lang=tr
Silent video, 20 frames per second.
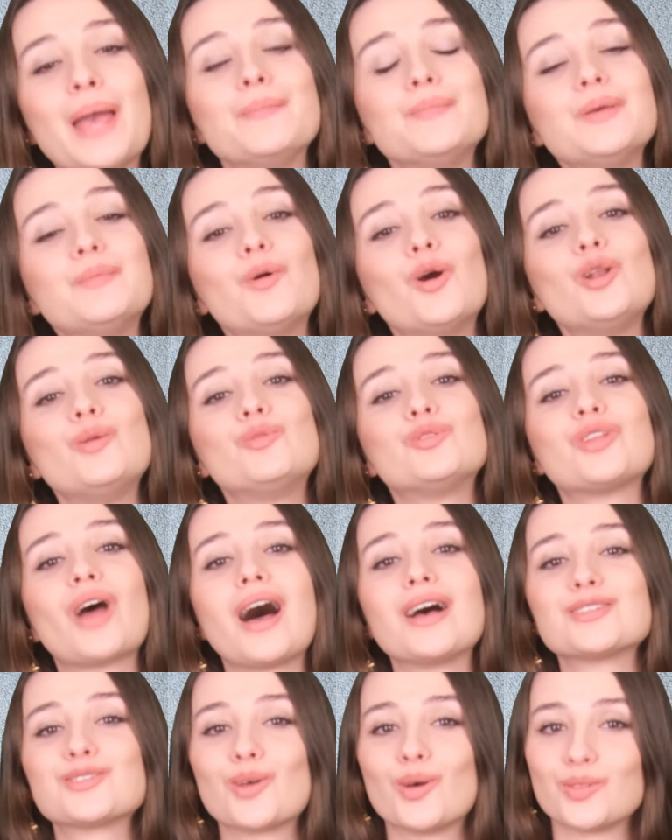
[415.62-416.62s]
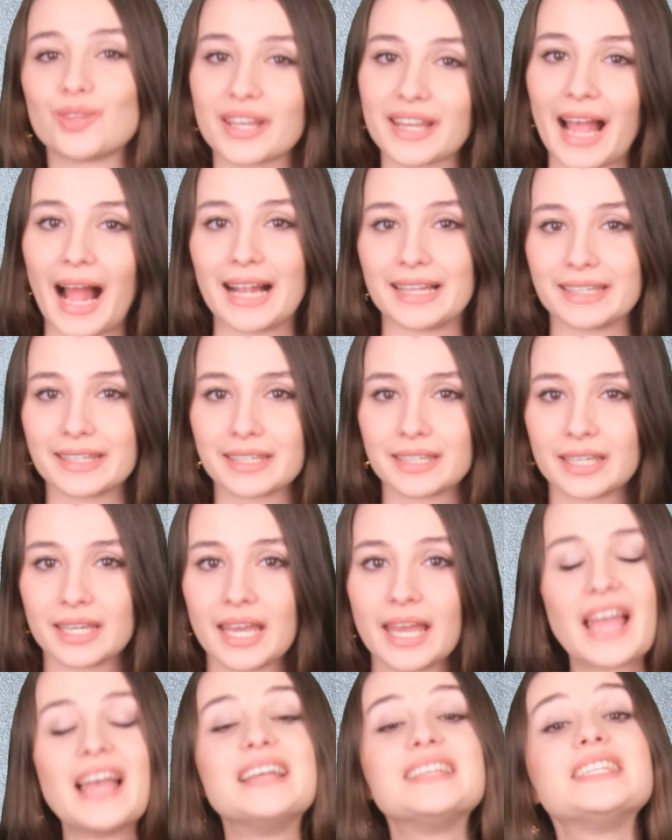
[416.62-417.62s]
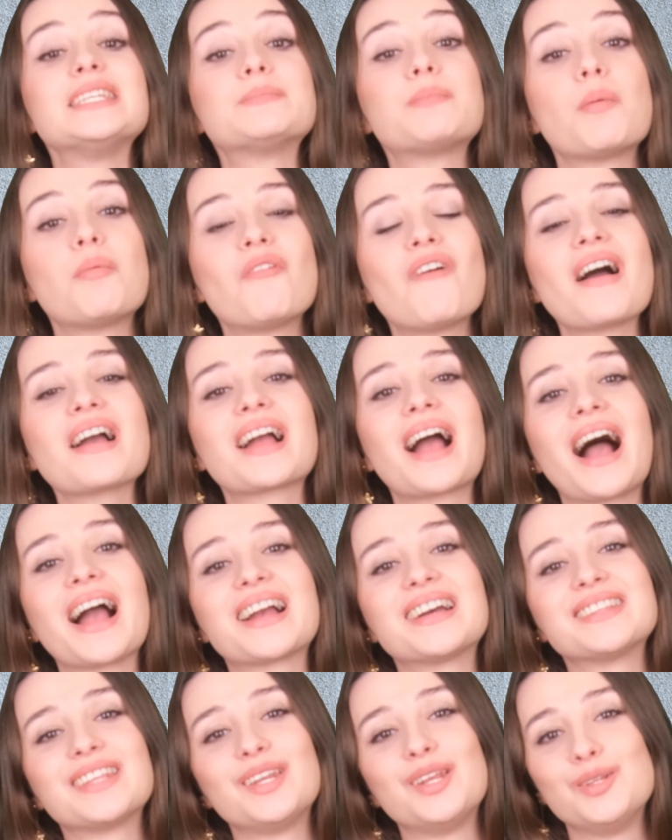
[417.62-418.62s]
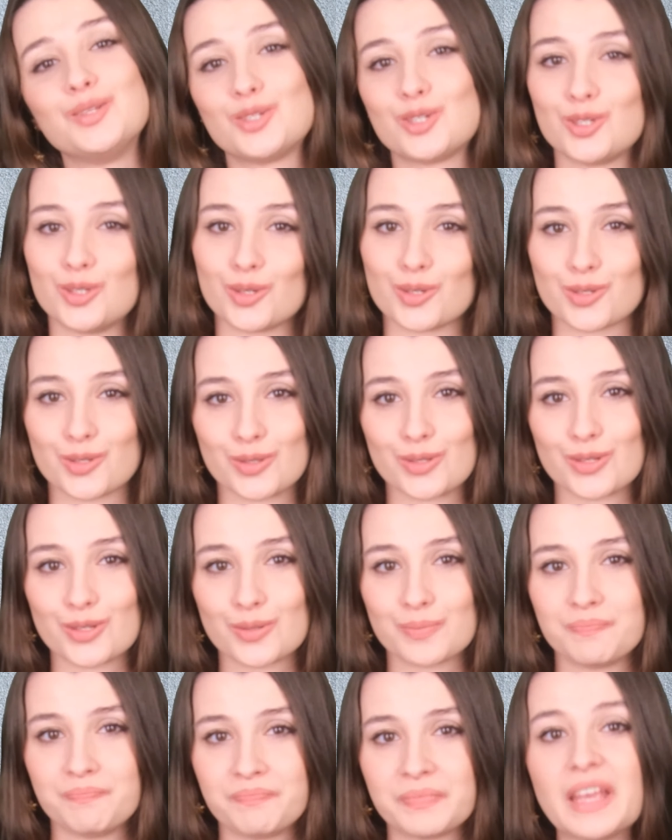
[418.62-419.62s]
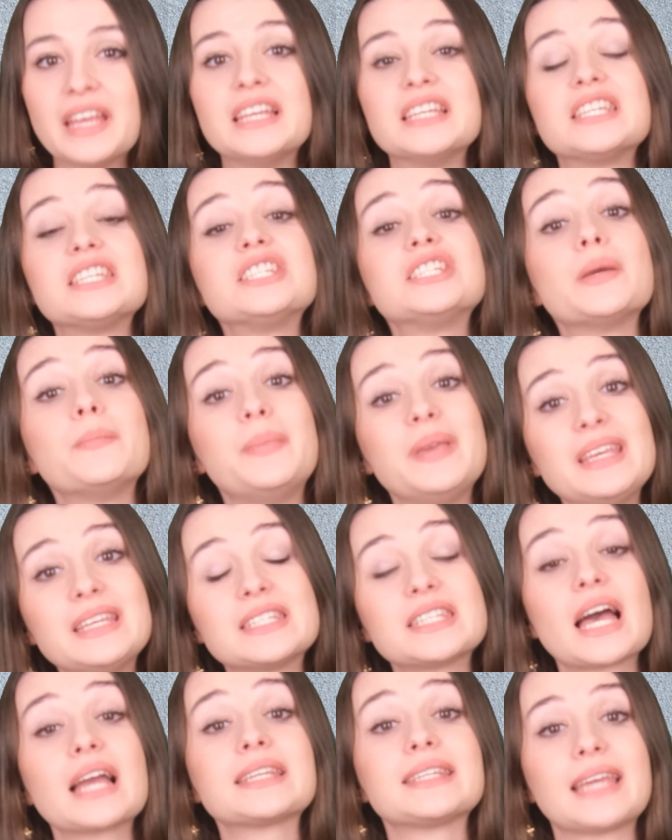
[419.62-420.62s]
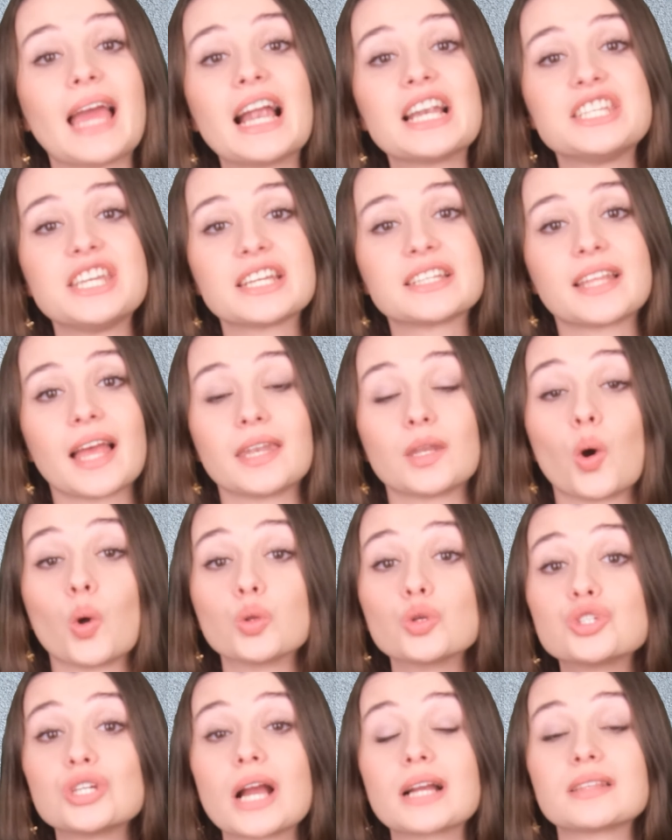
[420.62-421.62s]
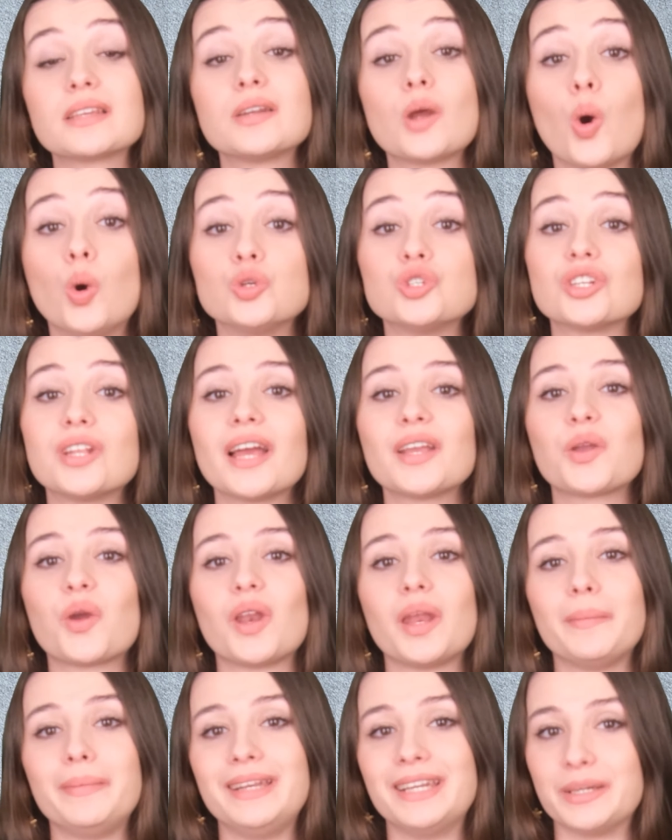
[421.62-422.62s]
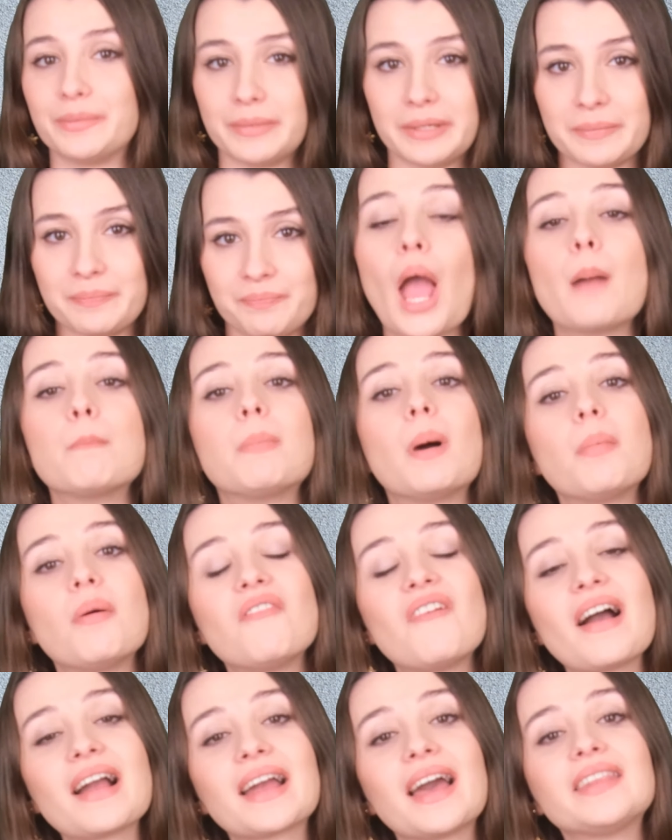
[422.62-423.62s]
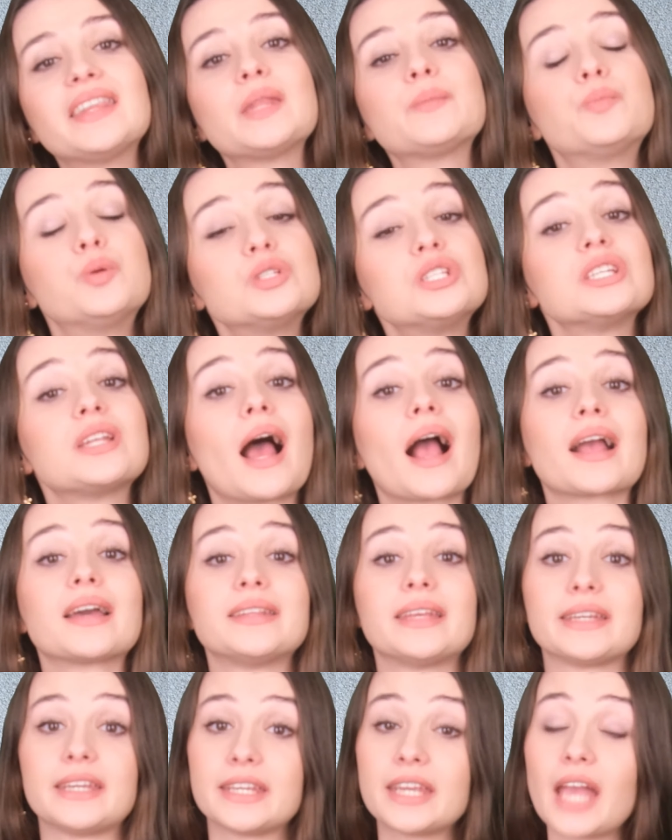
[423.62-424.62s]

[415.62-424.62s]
Bir bölümün daha sonuna geldik. Siz Baba Vanga hakkında ne düşünüyorsunuz? Sizce bir insan gerçekten olacakları önceden görebilir mi? Baba Vanga'nın Putin hakkındaki